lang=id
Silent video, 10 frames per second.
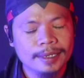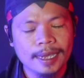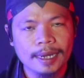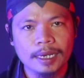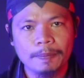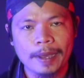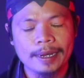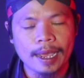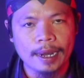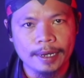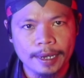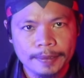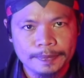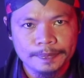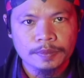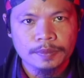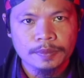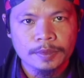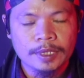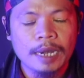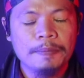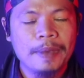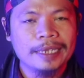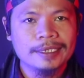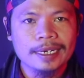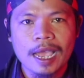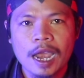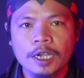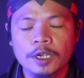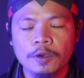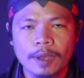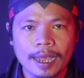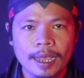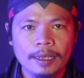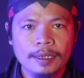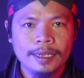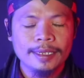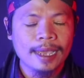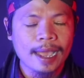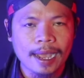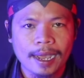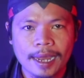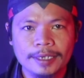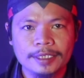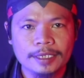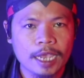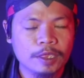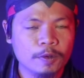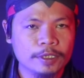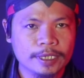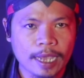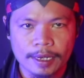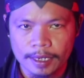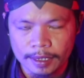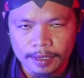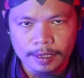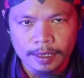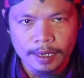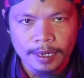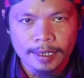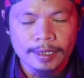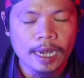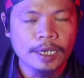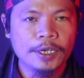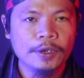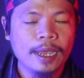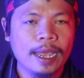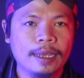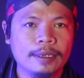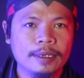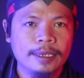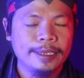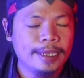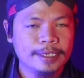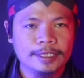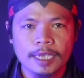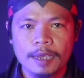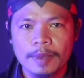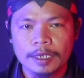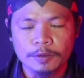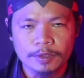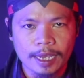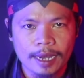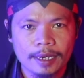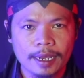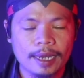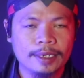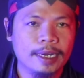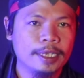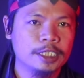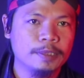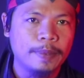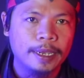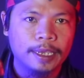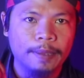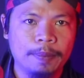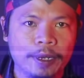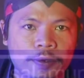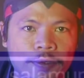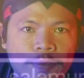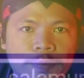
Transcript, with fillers: di hadapan Anda dan bacalah doa yang akan saya tuliskan ini. Dan doa yang saya maksudkan adalah sebagai berikut.